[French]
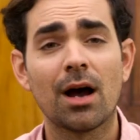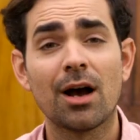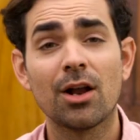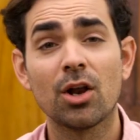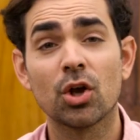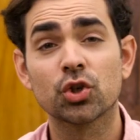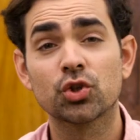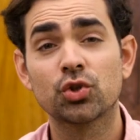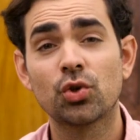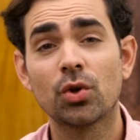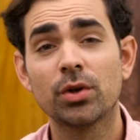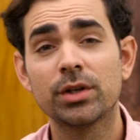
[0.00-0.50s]

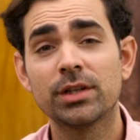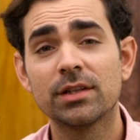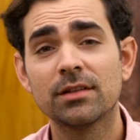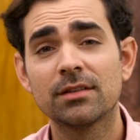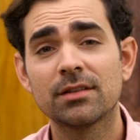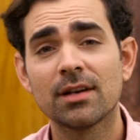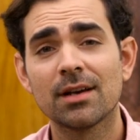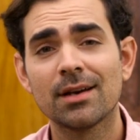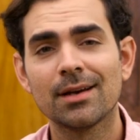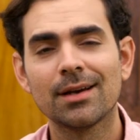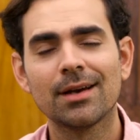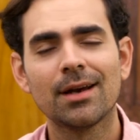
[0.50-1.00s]
Alors, je te le
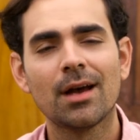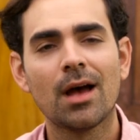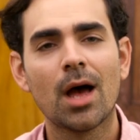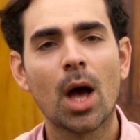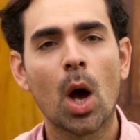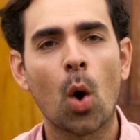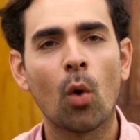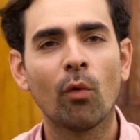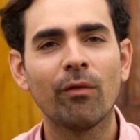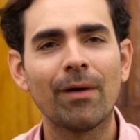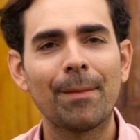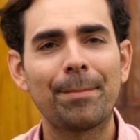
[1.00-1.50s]
disais,
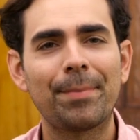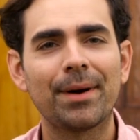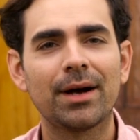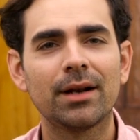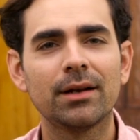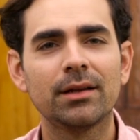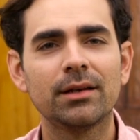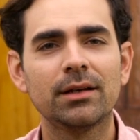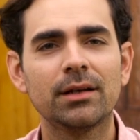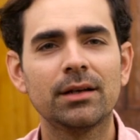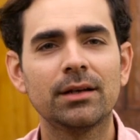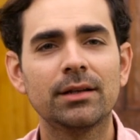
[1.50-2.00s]
on va
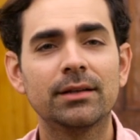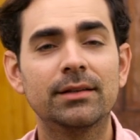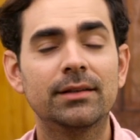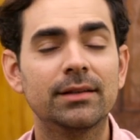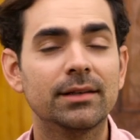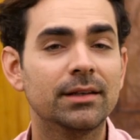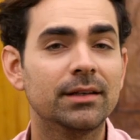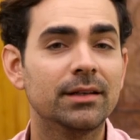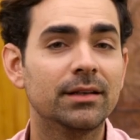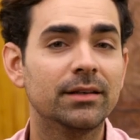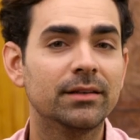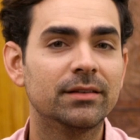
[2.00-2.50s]
parler
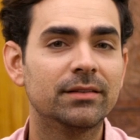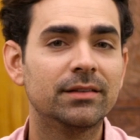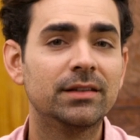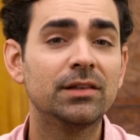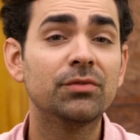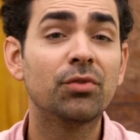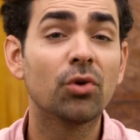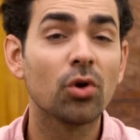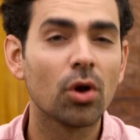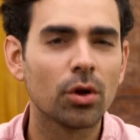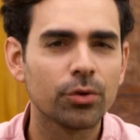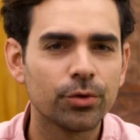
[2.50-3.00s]
des
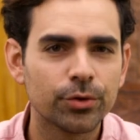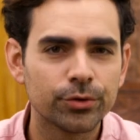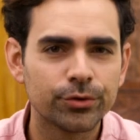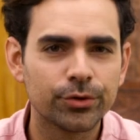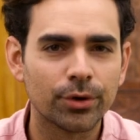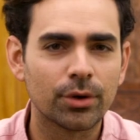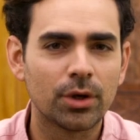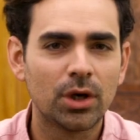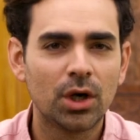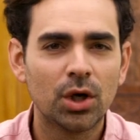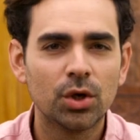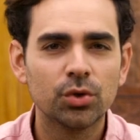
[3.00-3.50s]
six voleurs de
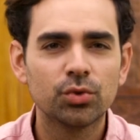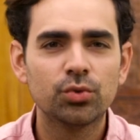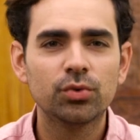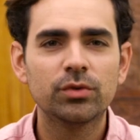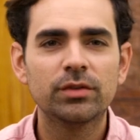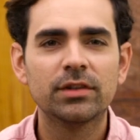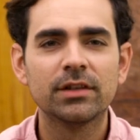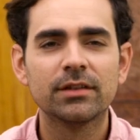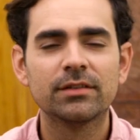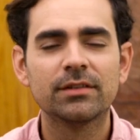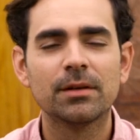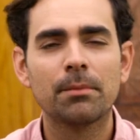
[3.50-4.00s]
temps. Tu
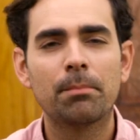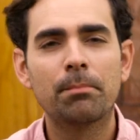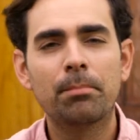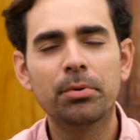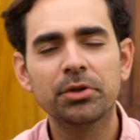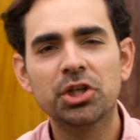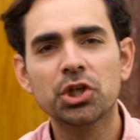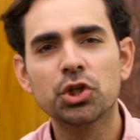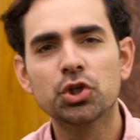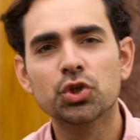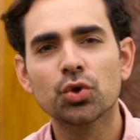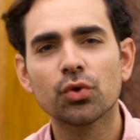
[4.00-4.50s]
sais, ces
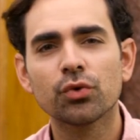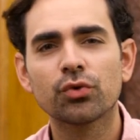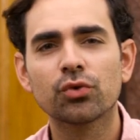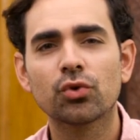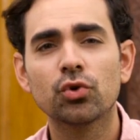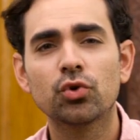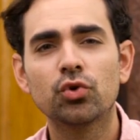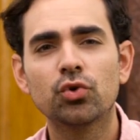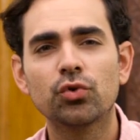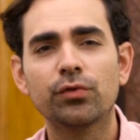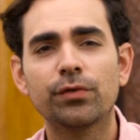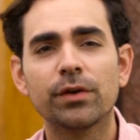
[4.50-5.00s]
petites choses
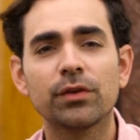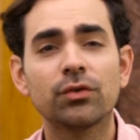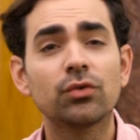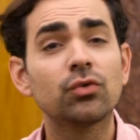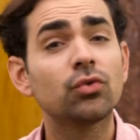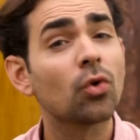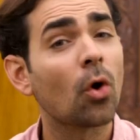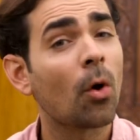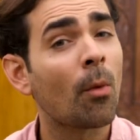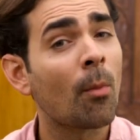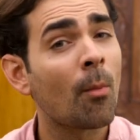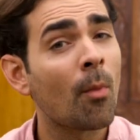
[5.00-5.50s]
que tu fais
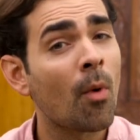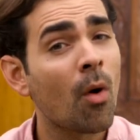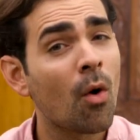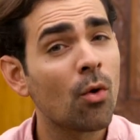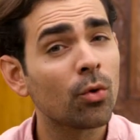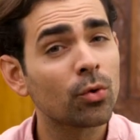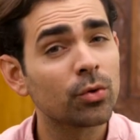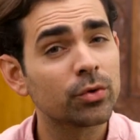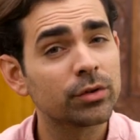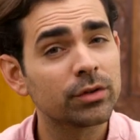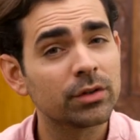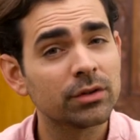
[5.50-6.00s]
sûrement
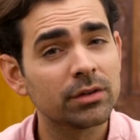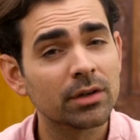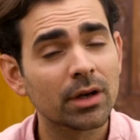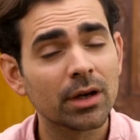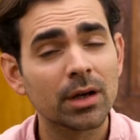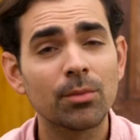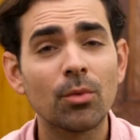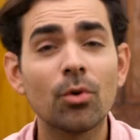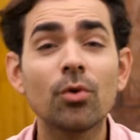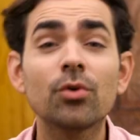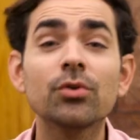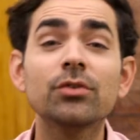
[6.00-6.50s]
au quotidien,
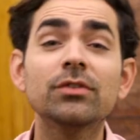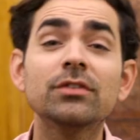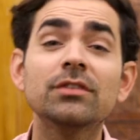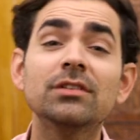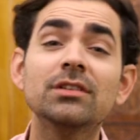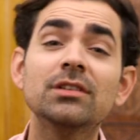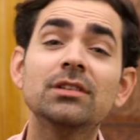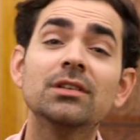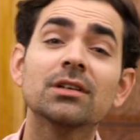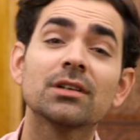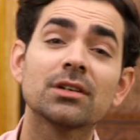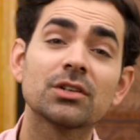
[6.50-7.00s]
et moi
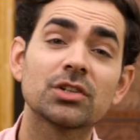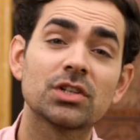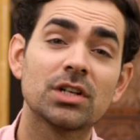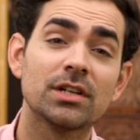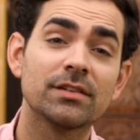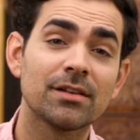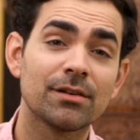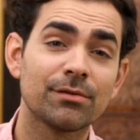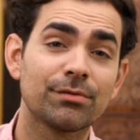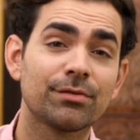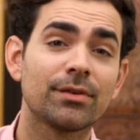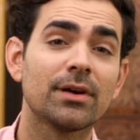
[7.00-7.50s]
aussi, hein, je
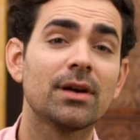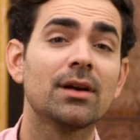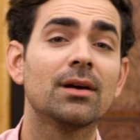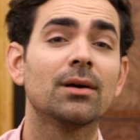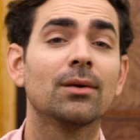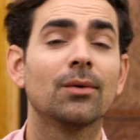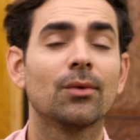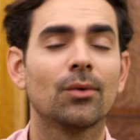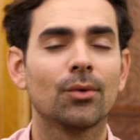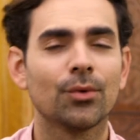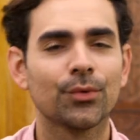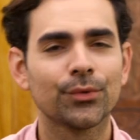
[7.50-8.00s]
les ai fait
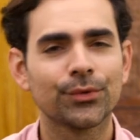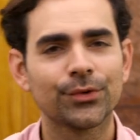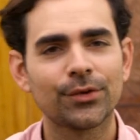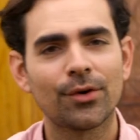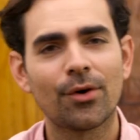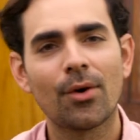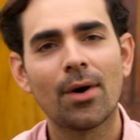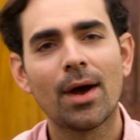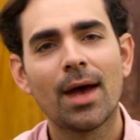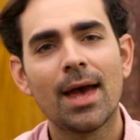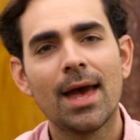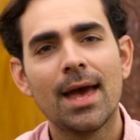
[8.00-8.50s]

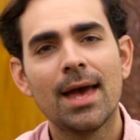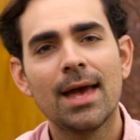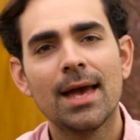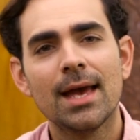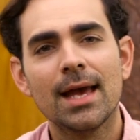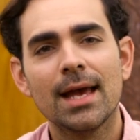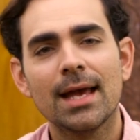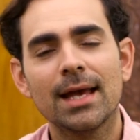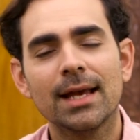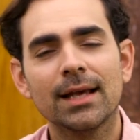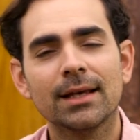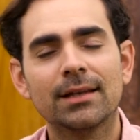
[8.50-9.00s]
longtemps,
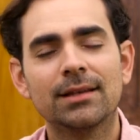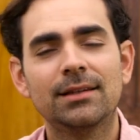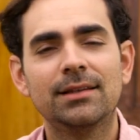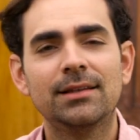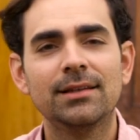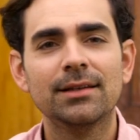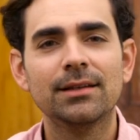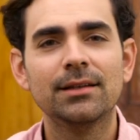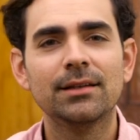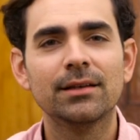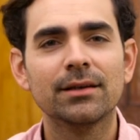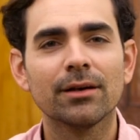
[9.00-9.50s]
et
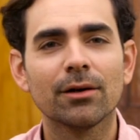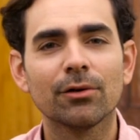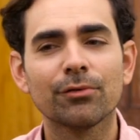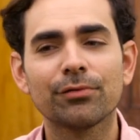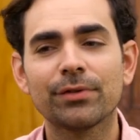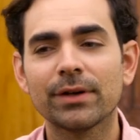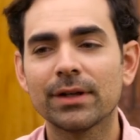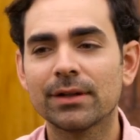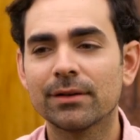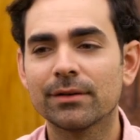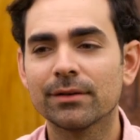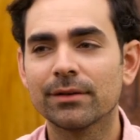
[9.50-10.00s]
qui, en
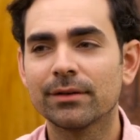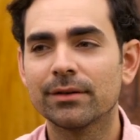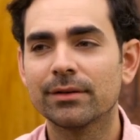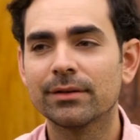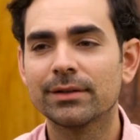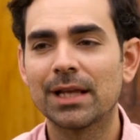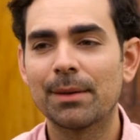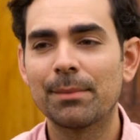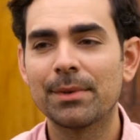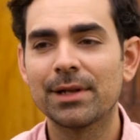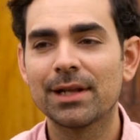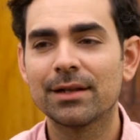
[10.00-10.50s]
fait,
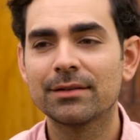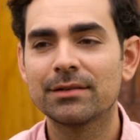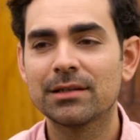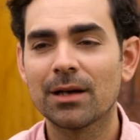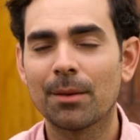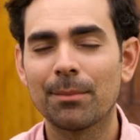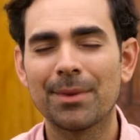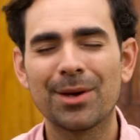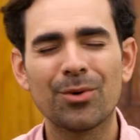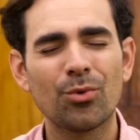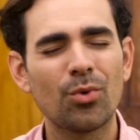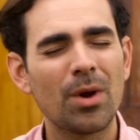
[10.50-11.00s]
euh, t'amènent à te
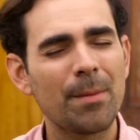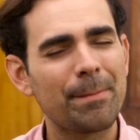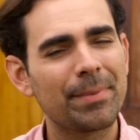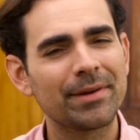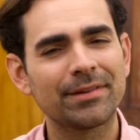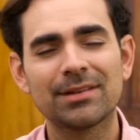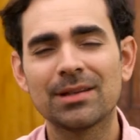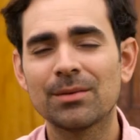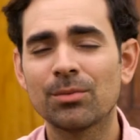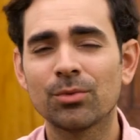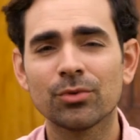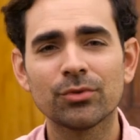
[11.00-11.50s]
dire Mais où est
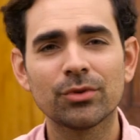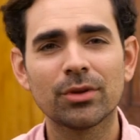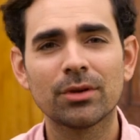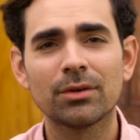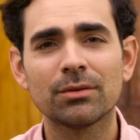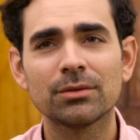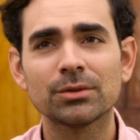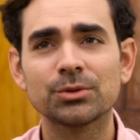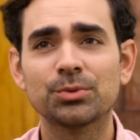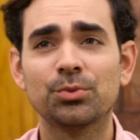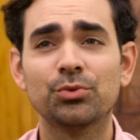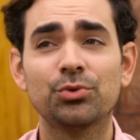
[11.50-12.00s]
passé mon
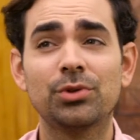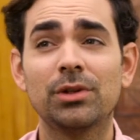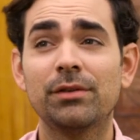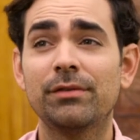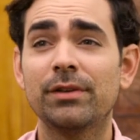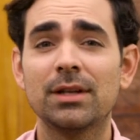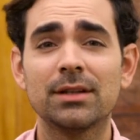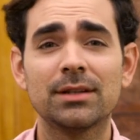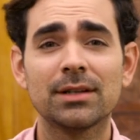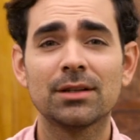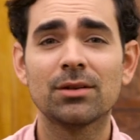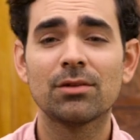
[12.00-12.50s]
temps Je me suis
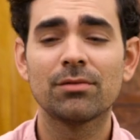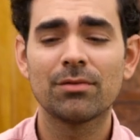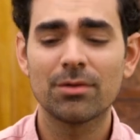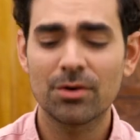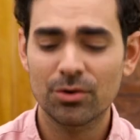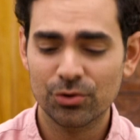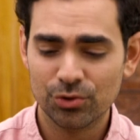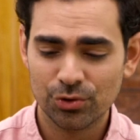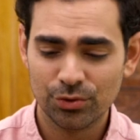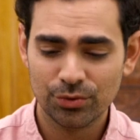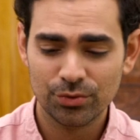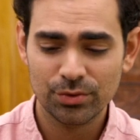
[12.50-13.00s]
levé, il était
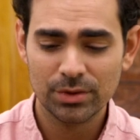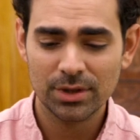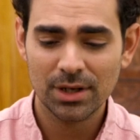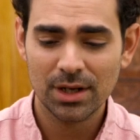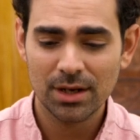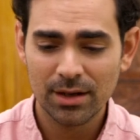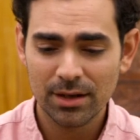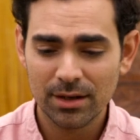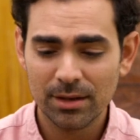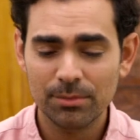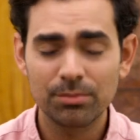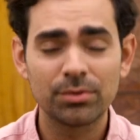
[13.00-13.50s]
9h aujourd'hui,
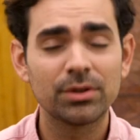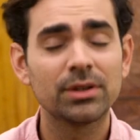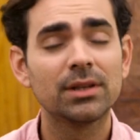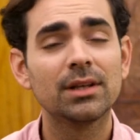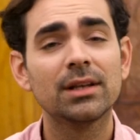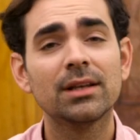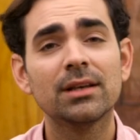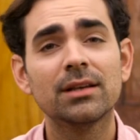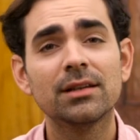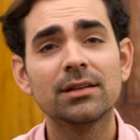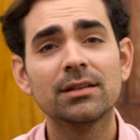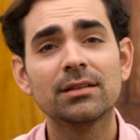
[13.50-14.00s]
là, et puis
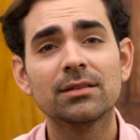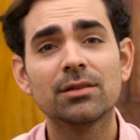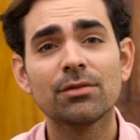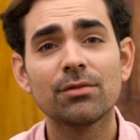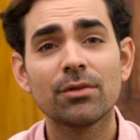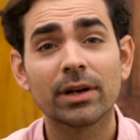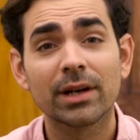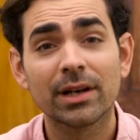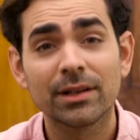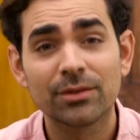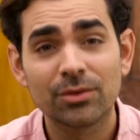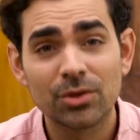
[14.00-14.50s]
il est
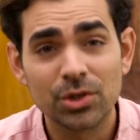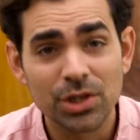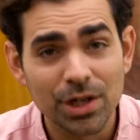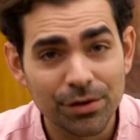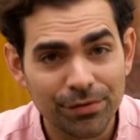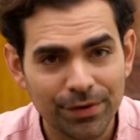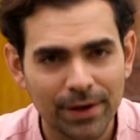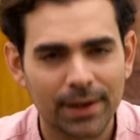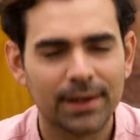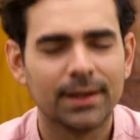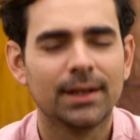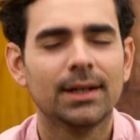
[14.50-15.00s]
19h, qu'est-ce que j'ai
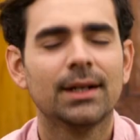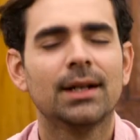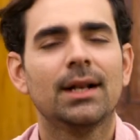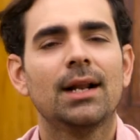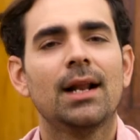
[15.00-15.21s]
fait